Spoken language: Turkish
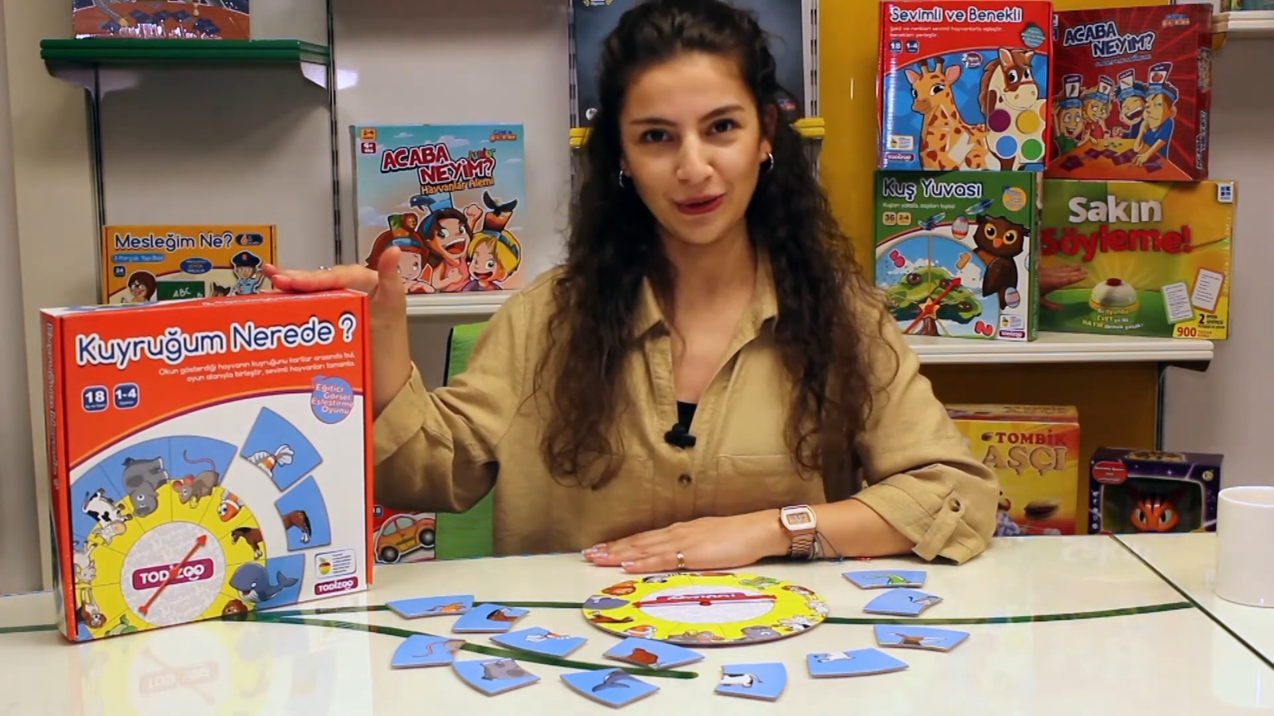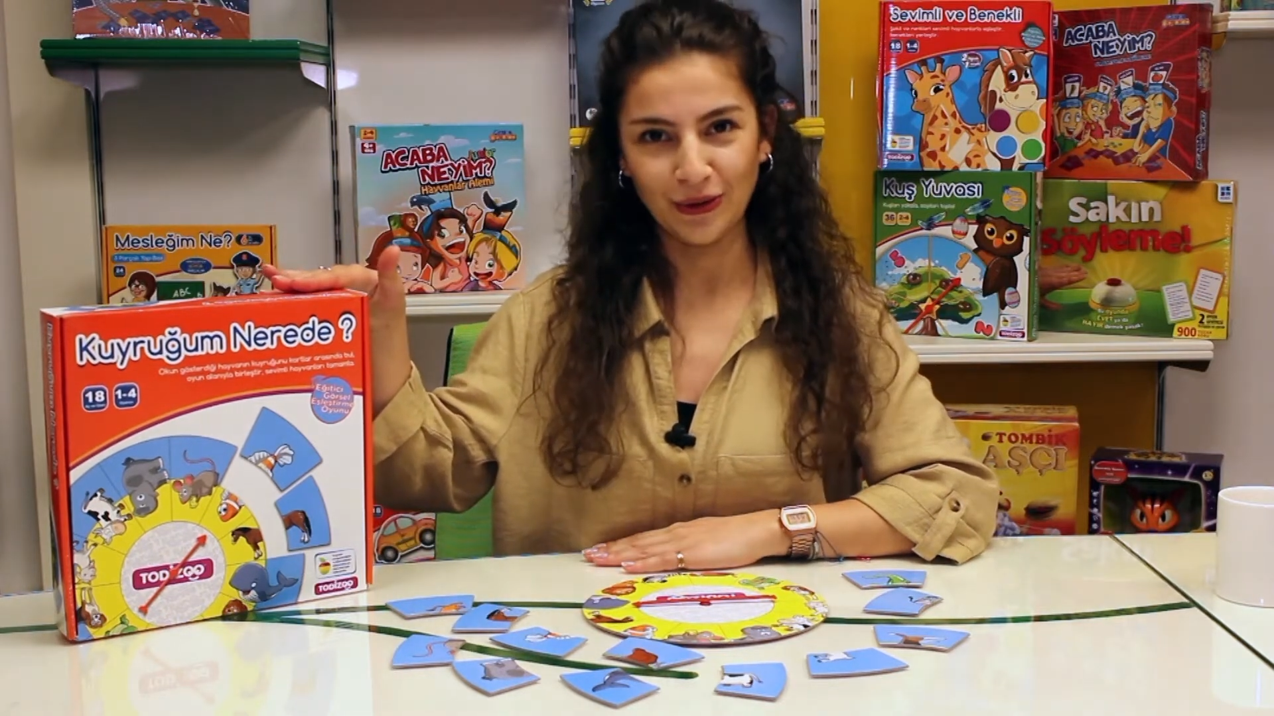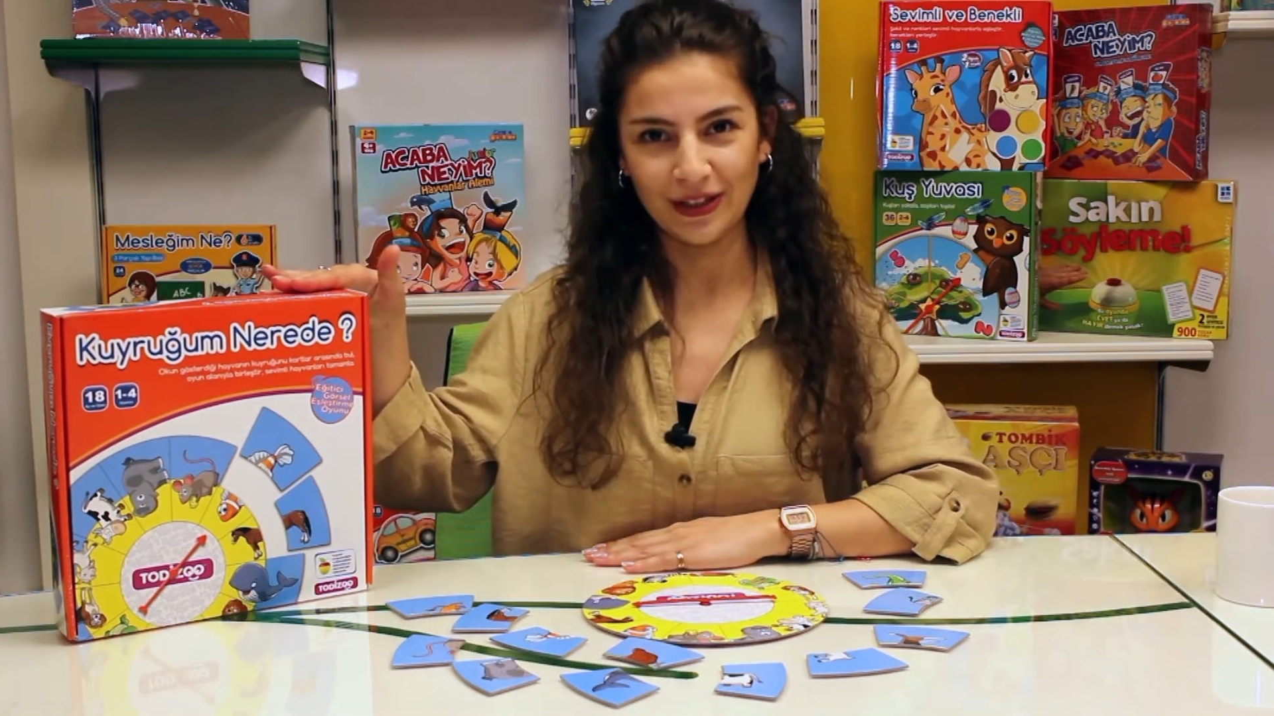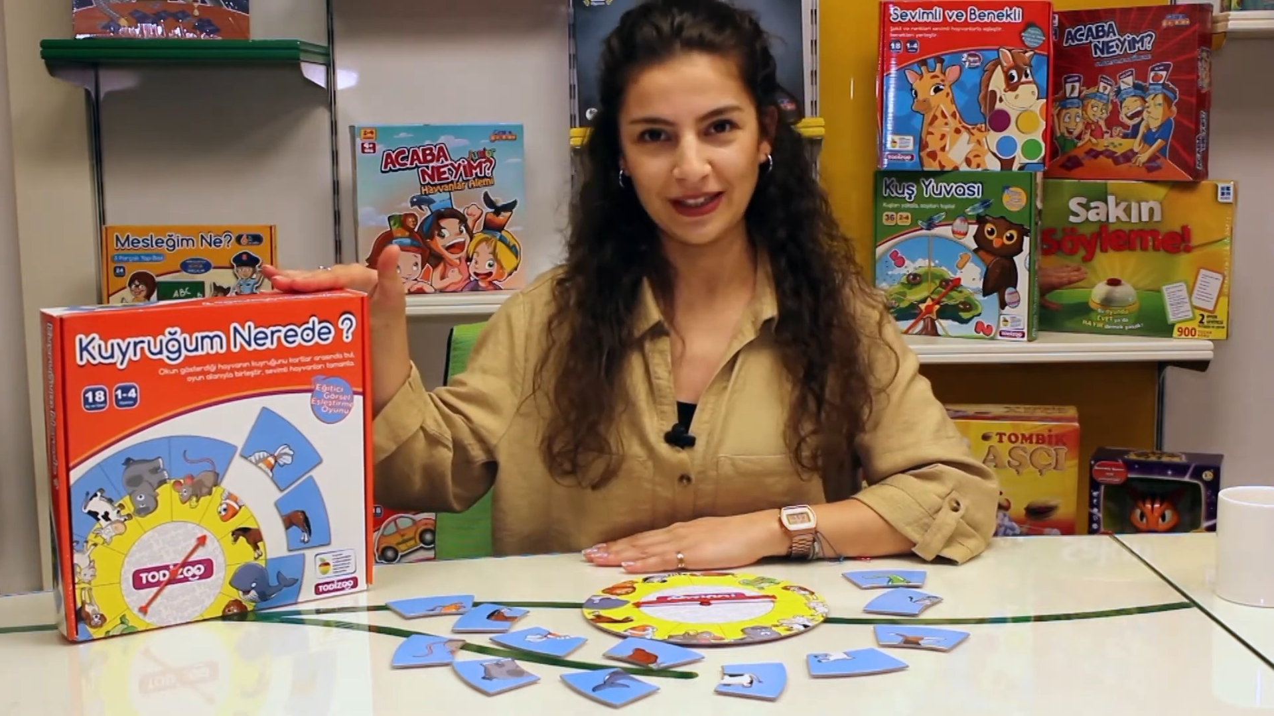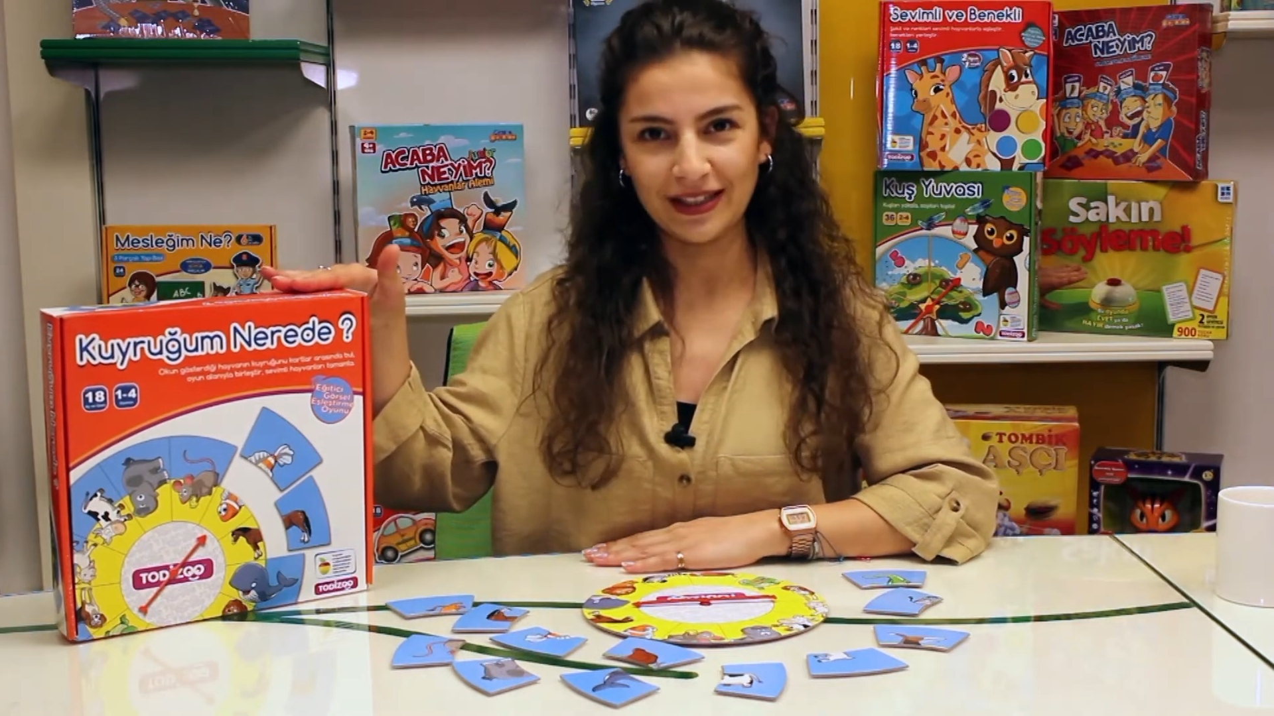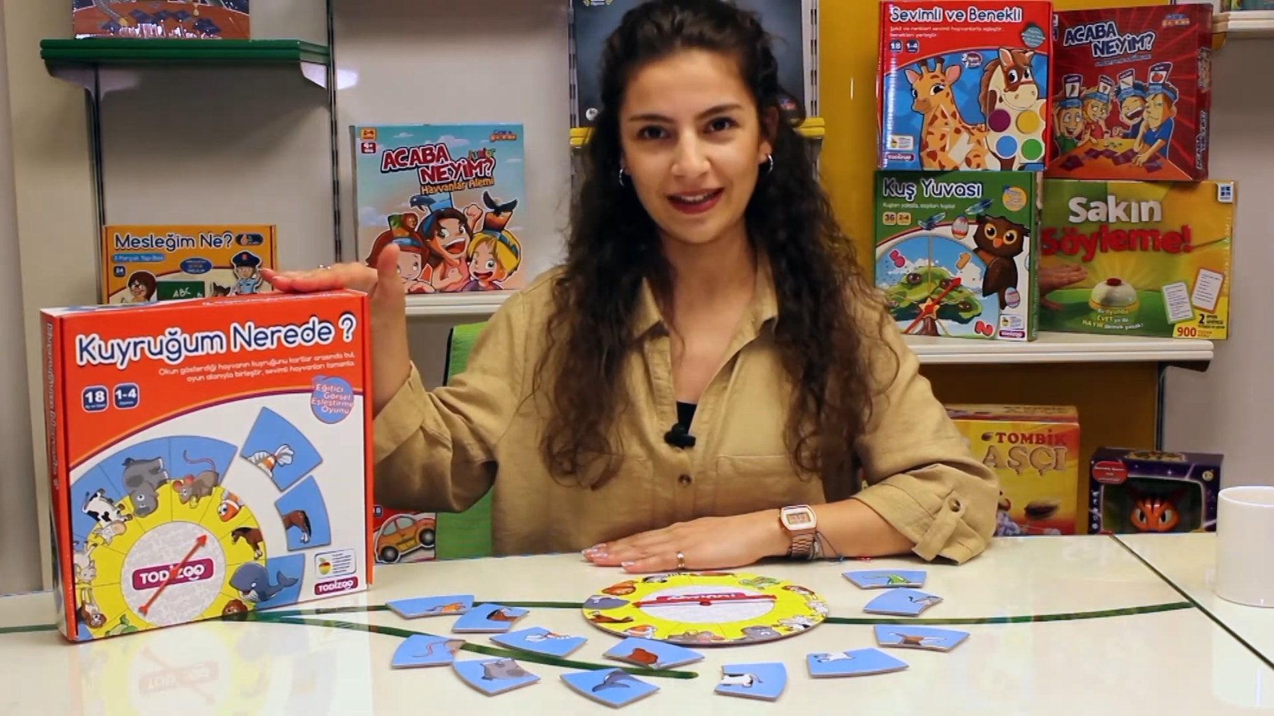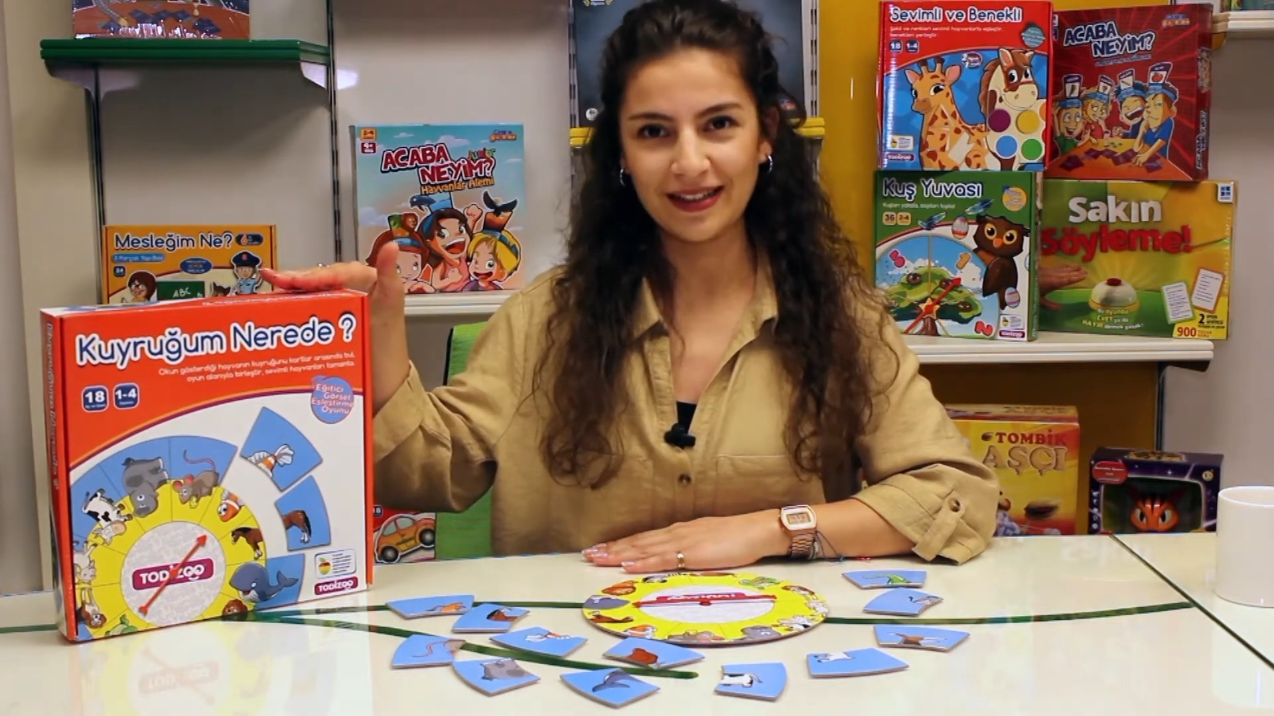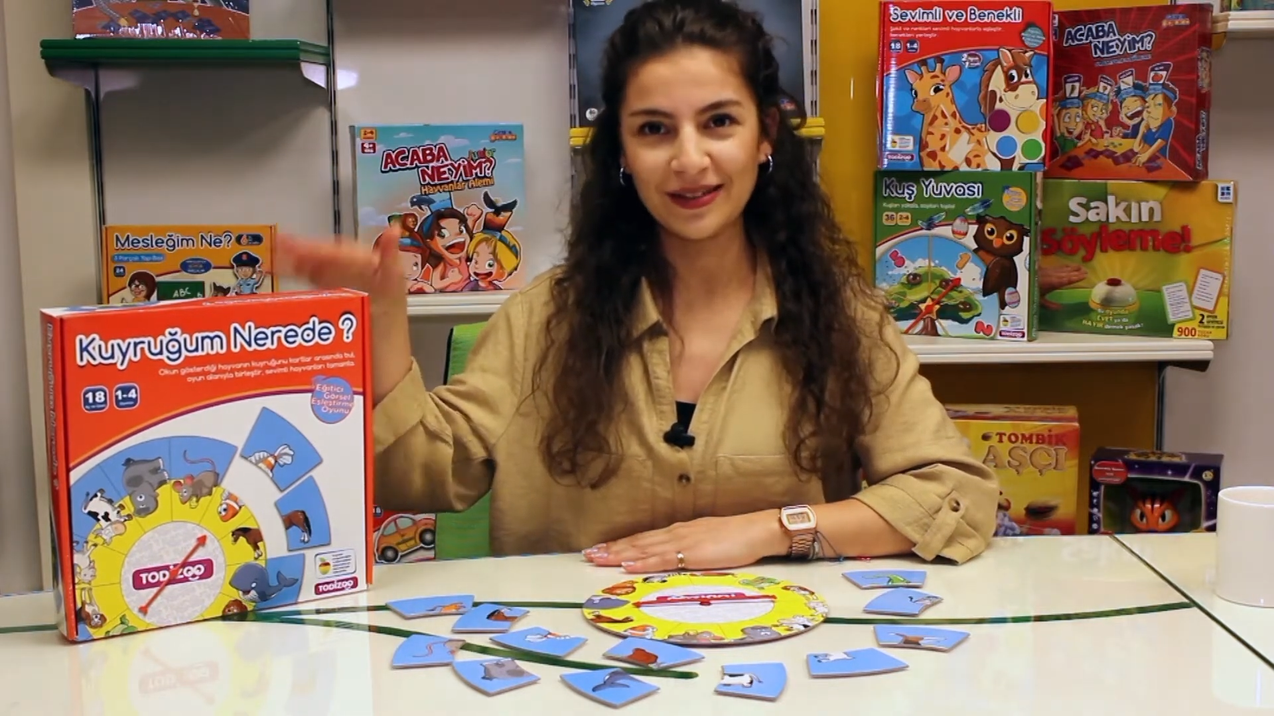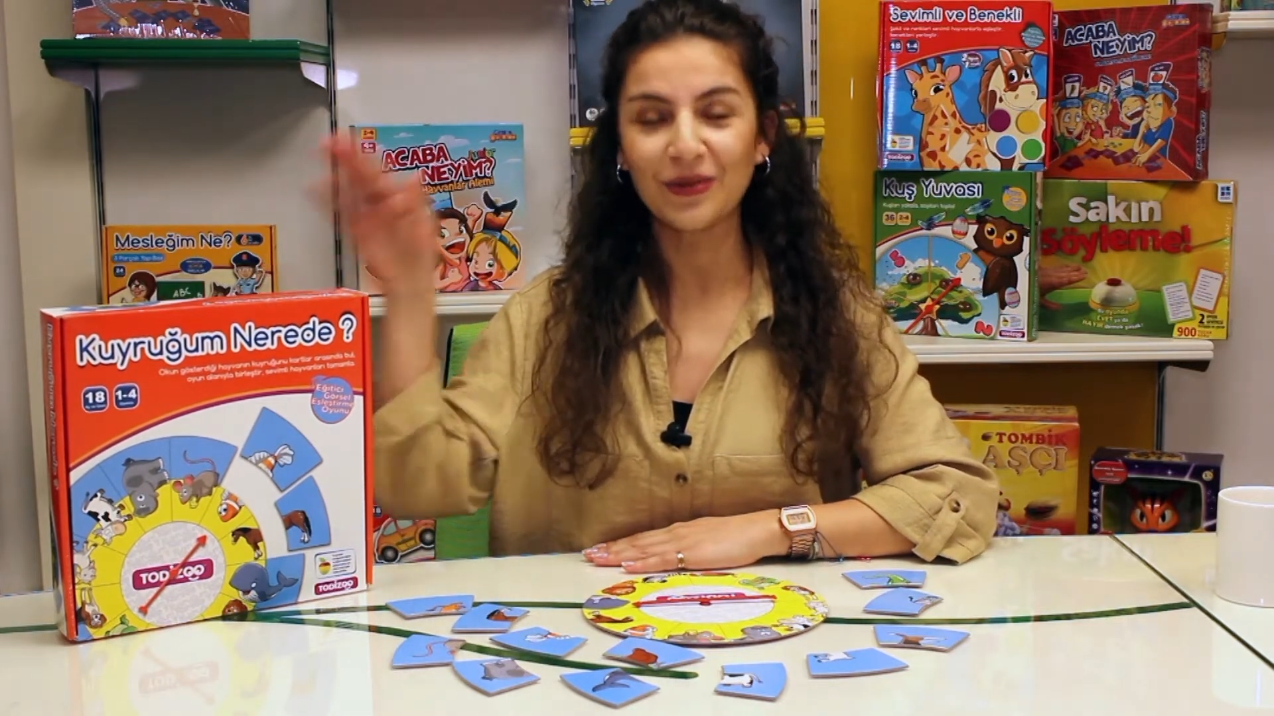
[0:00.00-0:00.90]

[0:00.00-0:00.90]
oynayacağız.